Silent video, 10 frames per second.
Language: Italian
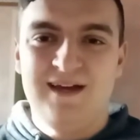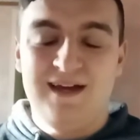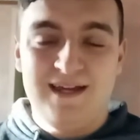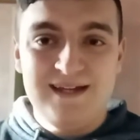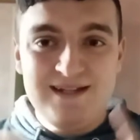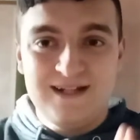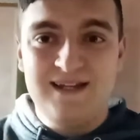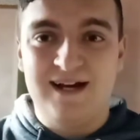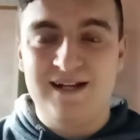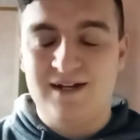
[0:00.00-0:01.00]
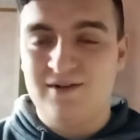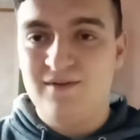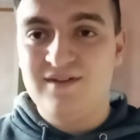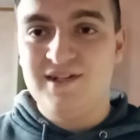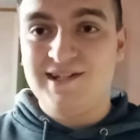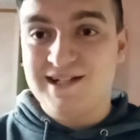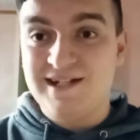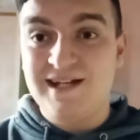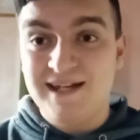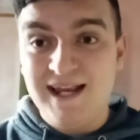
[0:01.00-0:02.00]
Ed è italiana, qui si tratta
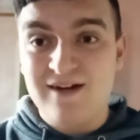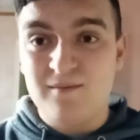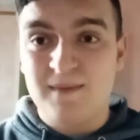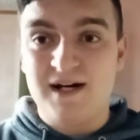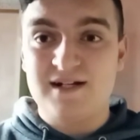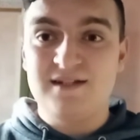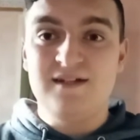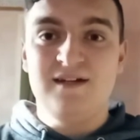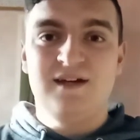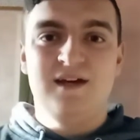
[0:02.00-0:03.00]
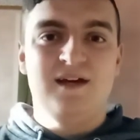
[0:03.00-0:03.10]
di Lella Lombardi